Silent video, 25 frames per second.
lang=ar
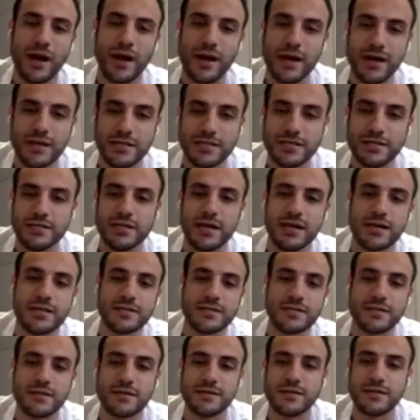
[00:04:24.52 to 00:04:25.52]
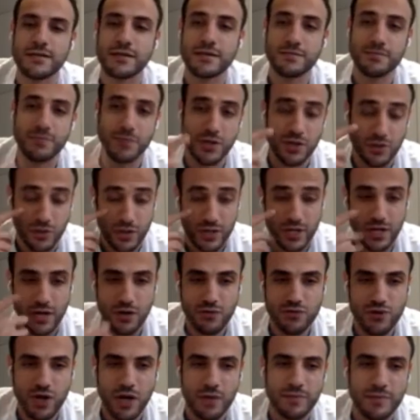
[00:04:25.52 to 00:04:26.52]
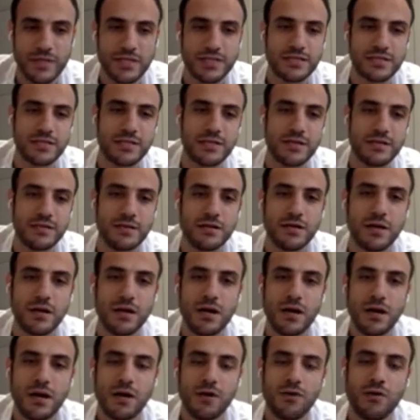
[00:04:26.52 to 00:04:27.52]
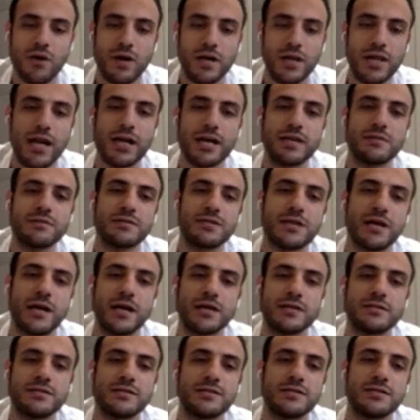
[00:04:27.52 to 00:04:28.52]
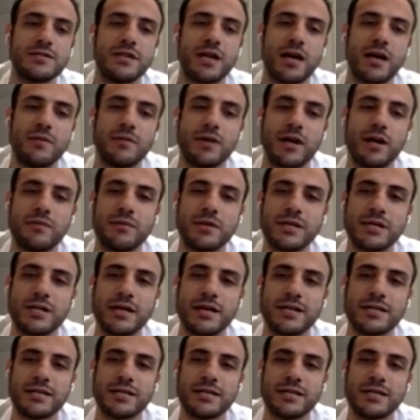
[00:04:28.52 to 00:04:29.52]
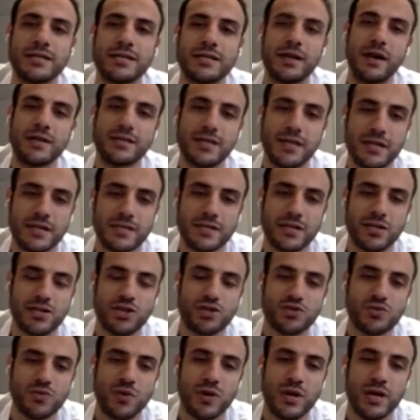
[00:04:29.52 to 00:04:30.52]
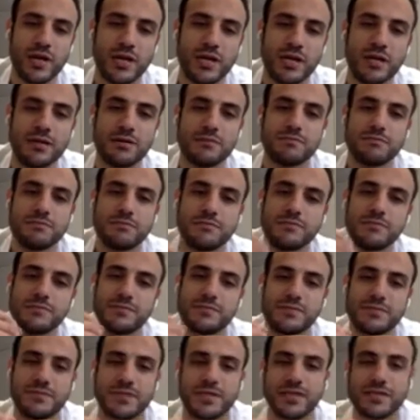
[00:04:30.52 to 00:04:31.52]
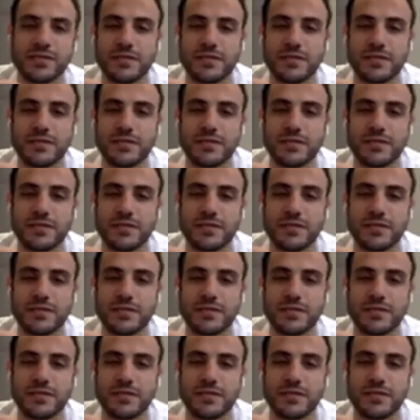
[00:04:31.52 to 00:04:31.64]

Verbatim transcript: معقدين اكثر برؤيه اوضح بكثير وهذا الحكي بيساعدني اني اعمل عمليات معقده اكثر شوي في